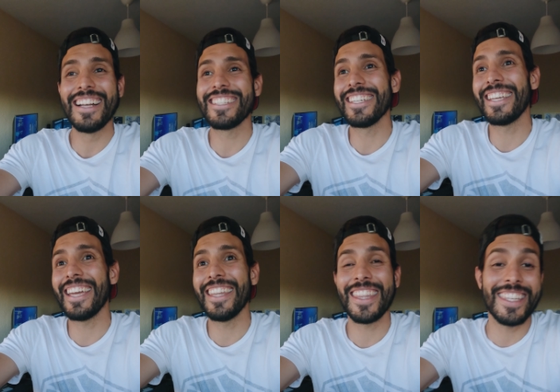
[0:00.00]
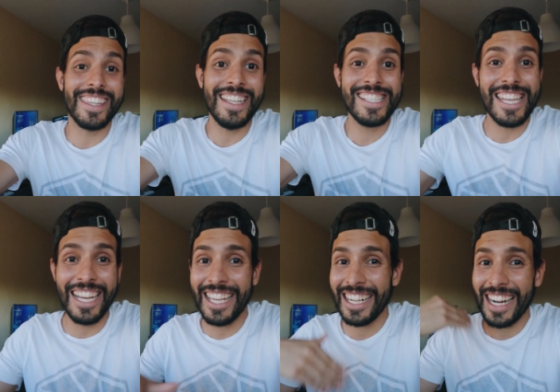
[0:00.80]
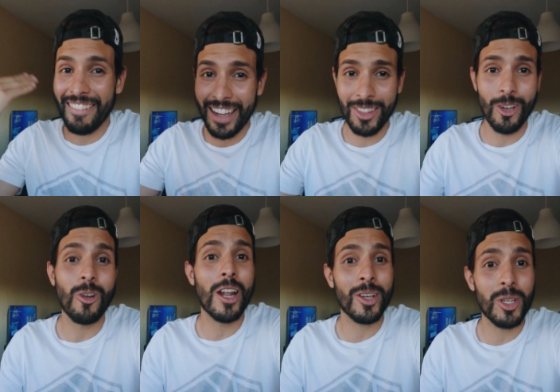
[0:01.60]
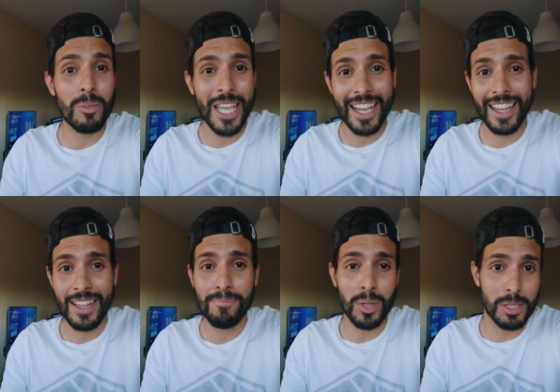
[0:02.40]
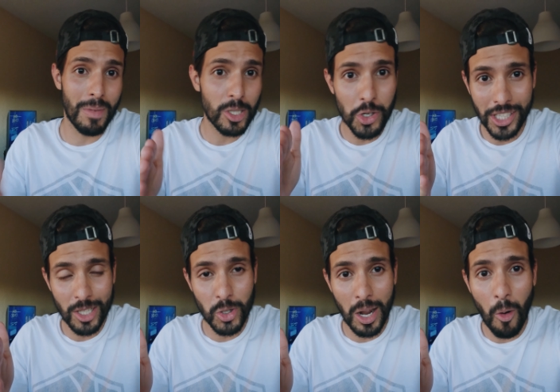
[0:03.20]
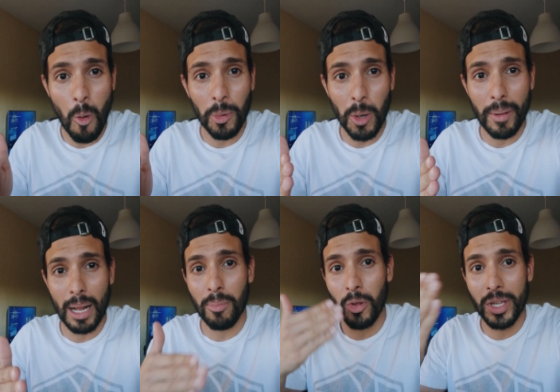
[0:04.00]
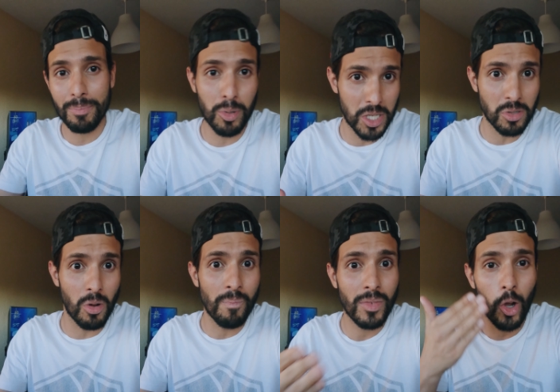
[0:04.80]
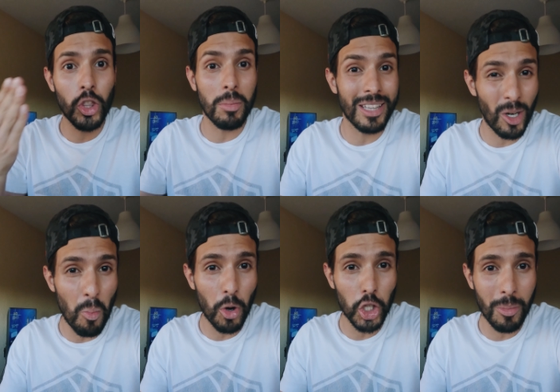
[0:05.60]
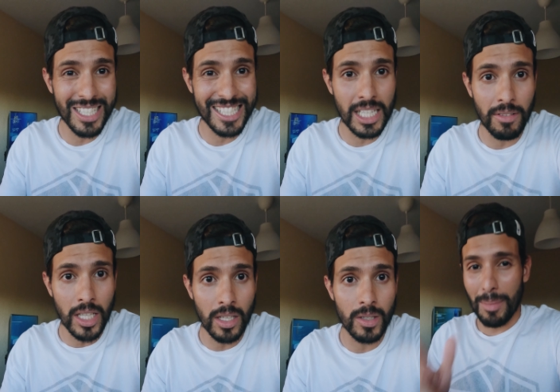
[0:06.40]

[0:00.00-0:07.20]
Así que decidí seguir grabando a lo largo del viaje, pues más cositas con la GoPro para poder, pues eso, condimentar un poquito más este vídeo.